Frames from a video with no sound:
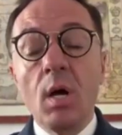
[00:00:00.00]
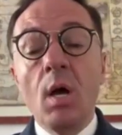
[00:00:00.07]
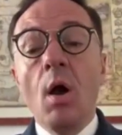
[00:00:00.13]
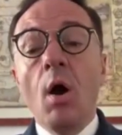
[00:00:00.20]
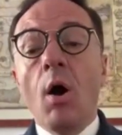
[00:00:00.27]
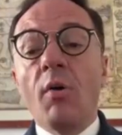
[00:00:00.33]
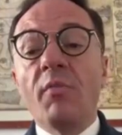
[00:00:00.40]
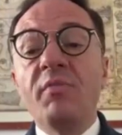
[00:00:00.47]

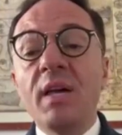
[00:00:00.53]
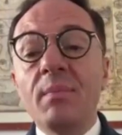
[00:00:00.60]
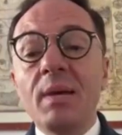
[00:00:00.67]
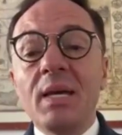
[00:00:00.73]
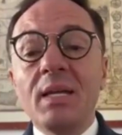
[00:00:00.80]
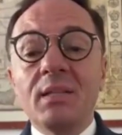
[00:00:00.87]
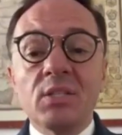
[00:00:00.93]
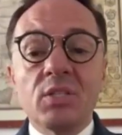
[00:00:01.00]

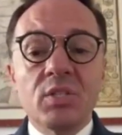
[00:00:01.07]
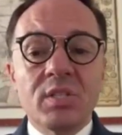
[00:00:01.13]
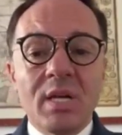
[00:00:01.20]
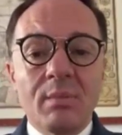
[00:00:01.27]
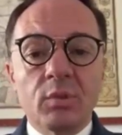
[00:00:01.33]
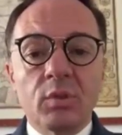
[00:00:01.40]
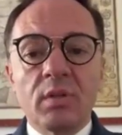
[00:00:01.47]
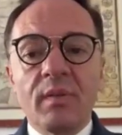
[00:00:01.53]
Ovviamente ci
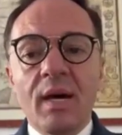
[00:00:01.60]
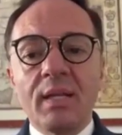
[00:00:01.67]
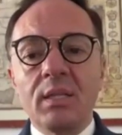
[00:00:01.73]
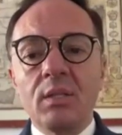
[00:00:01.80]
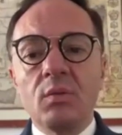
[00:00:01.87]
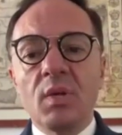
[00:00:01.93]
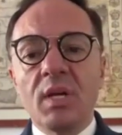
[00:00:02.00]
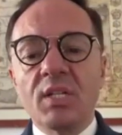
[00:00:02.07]
siamo
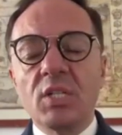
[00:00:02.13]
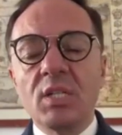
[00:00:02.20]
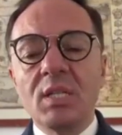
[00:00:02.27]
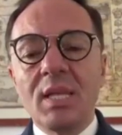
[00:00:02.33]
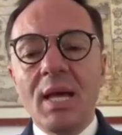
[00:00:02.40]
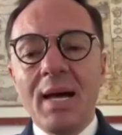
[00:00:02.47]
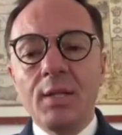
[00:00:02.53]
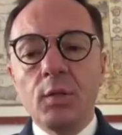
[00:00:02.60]
trovati in una
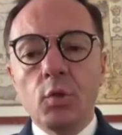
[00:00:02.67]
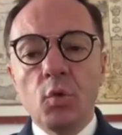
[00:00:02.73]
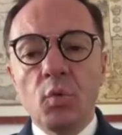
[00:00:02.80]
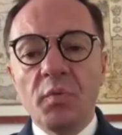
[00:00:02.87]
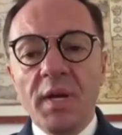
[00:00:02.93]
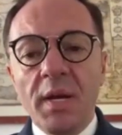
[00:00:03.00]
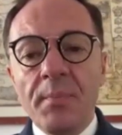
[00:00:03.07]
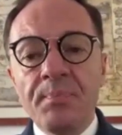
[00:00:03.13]
città
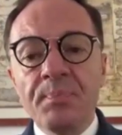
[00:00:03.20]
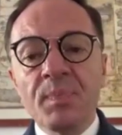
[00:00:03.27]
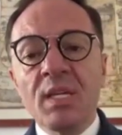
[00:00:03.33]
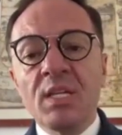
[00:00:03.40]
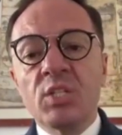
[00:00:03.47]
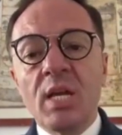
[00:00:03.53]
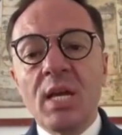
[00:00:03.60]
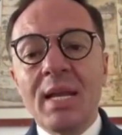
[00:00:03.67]
dove
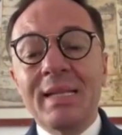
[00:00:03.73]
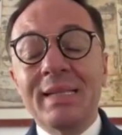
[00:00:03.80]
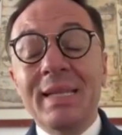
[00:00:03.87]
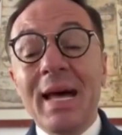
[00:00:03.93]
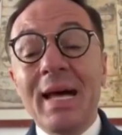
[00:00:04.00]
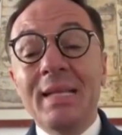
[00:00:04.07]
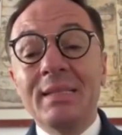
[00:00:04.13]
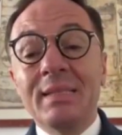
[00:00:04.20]
c'era
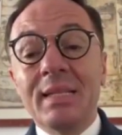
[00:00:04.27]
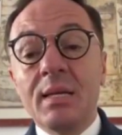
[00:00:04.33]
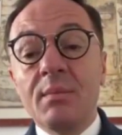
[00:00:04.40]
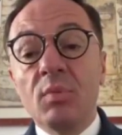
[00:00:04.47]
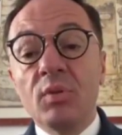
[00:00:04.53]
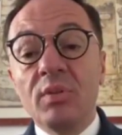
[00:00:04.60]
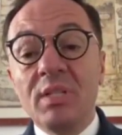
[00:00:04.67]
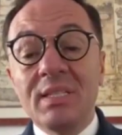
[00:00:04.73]
tanta
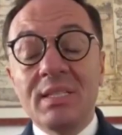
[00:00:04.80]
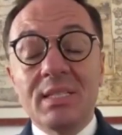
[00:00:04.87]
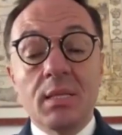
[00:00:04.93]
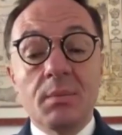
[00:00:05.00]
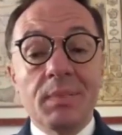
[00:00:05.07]
immondizia per